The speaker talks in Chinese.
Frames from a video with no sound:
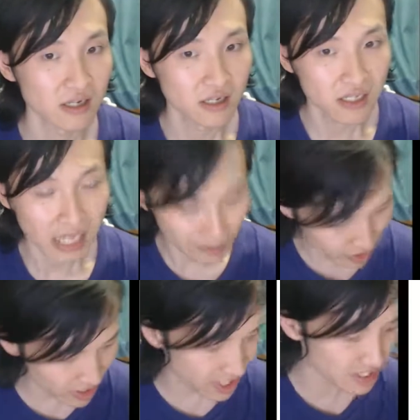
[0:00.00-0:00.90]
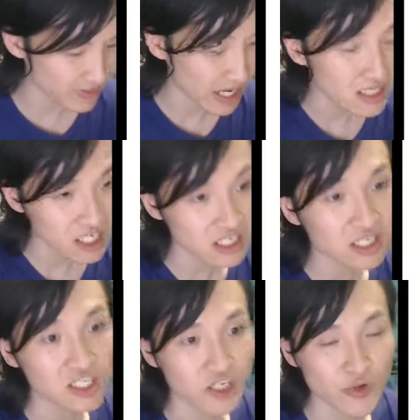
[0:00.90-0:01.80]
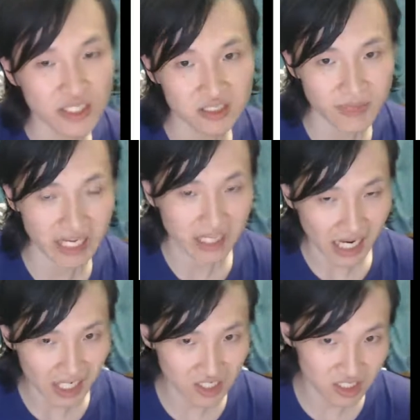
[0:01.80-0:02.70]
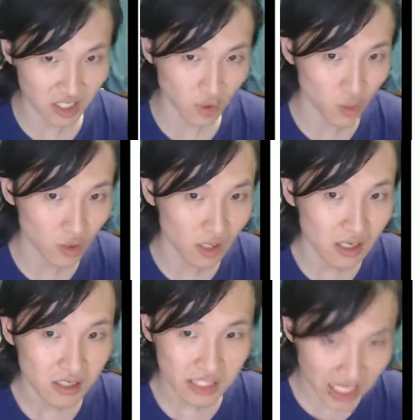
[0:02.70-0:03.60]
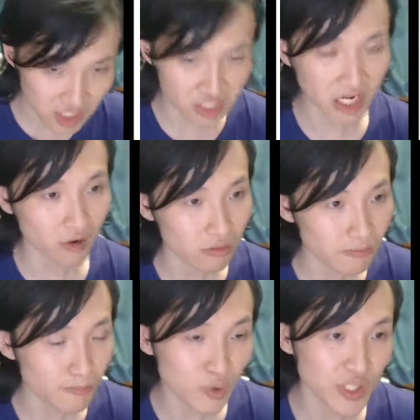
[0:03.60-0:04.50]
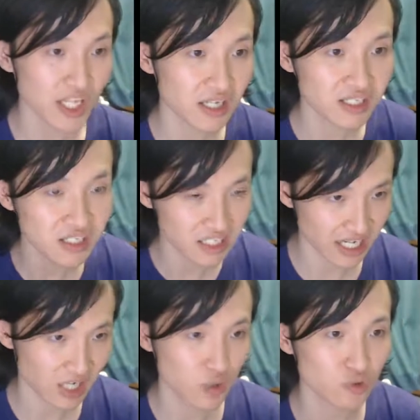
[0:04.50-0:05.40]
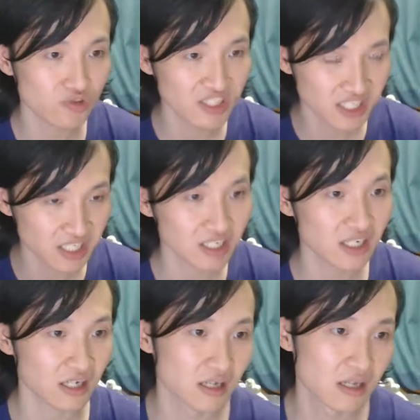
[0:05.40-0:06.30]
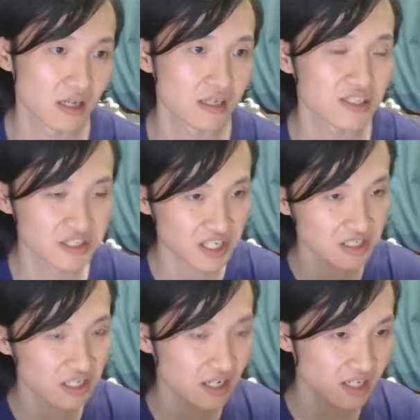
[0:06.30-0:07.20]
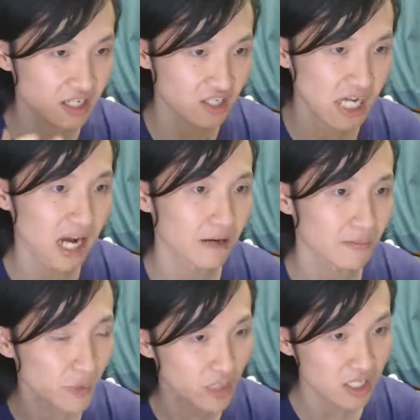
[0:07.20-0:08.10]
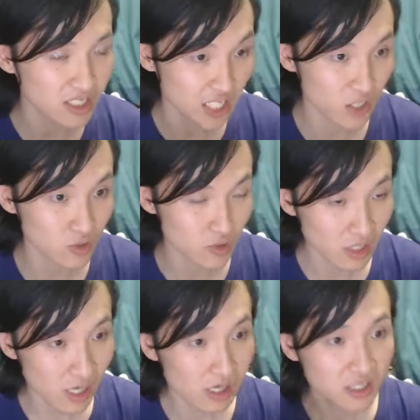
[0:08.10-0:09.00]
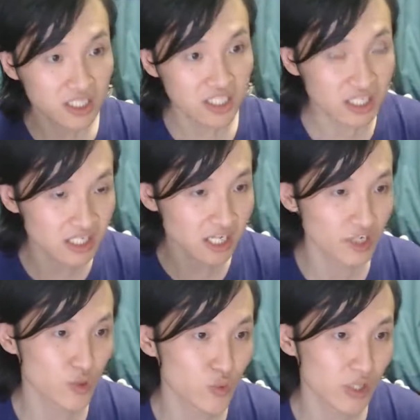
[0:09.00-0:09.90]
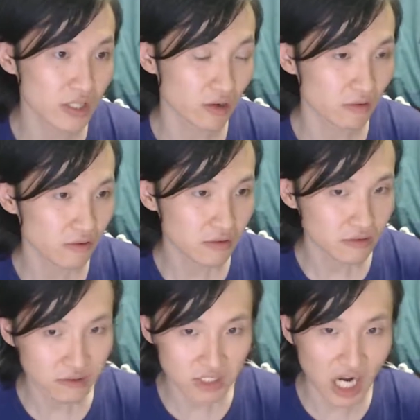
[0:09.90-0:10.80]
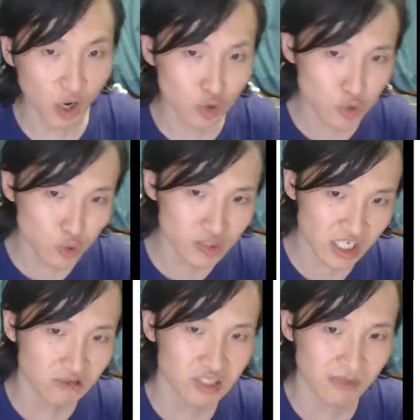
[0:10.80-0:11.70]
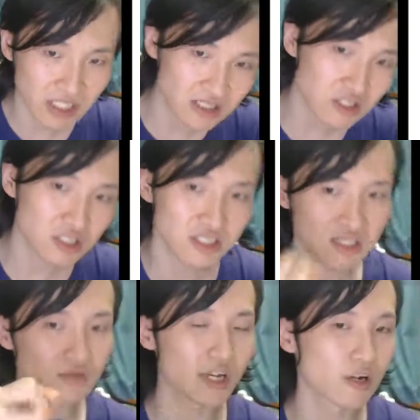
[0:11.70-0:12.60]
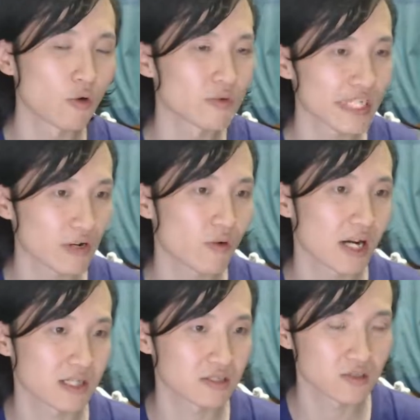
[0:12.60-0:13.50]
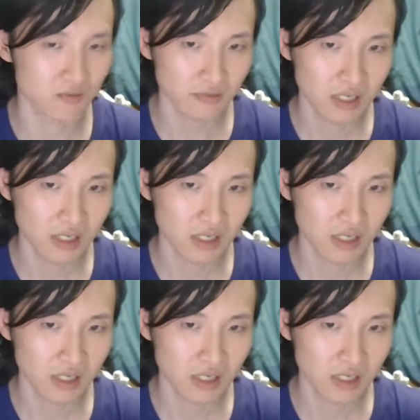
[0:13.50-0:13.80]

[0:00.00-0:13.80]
它没有任何思辨。真正的哲学思辨，它是要，它是要不停的结构出新的、新的一个场，不停的结构出新的一种运动，超出这种什么四维空间化的这种、